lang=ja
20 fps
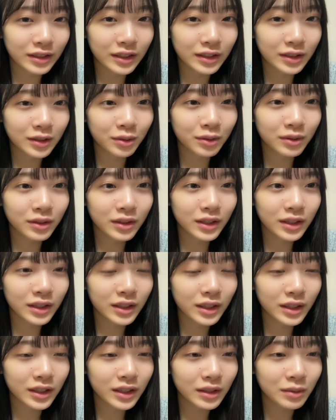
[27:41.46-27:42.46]
そ
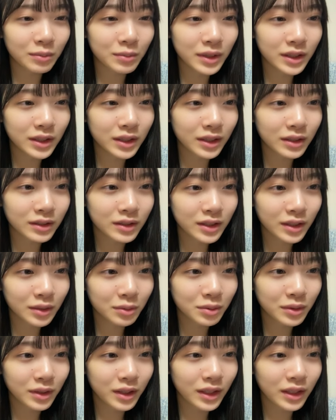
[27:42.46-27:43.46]
んなにめちゃく
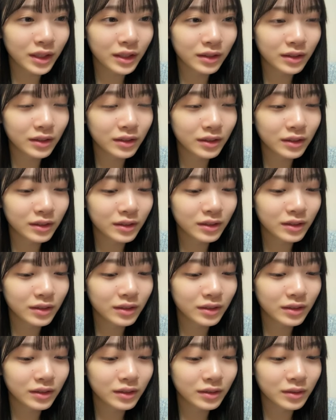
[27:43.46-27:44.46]
ちゃ深いい
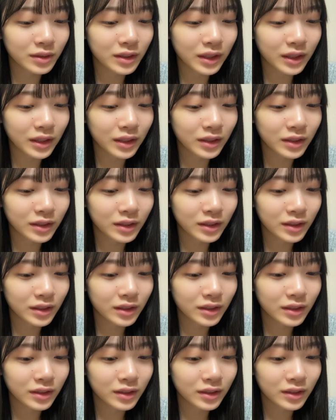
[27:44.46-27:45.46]
や
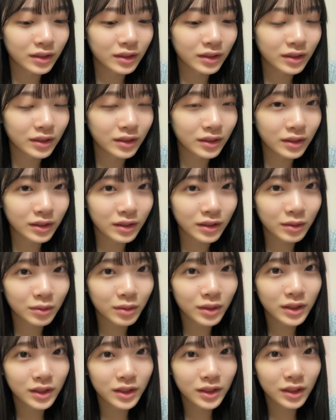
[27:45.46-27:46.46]

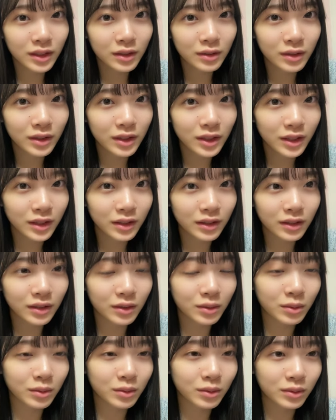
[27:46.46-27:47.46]
気は使わない
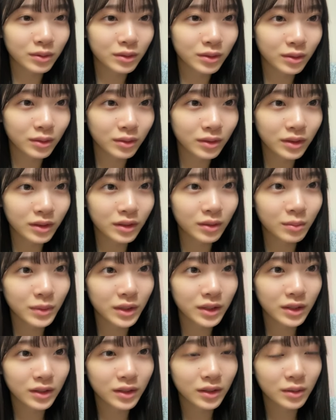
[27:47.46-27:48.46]
けどそんな
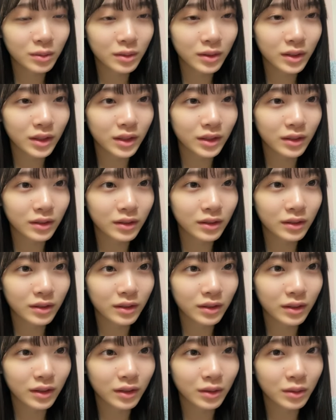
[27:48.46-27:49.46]
めっちゃ深いっ
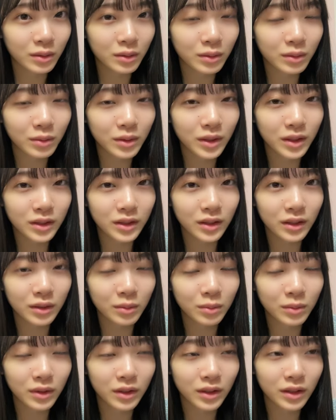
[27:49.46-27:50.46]
ていう深さ
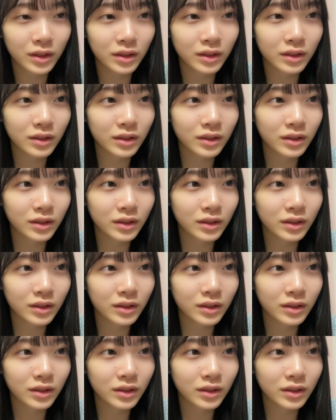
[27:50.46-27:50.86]
でもない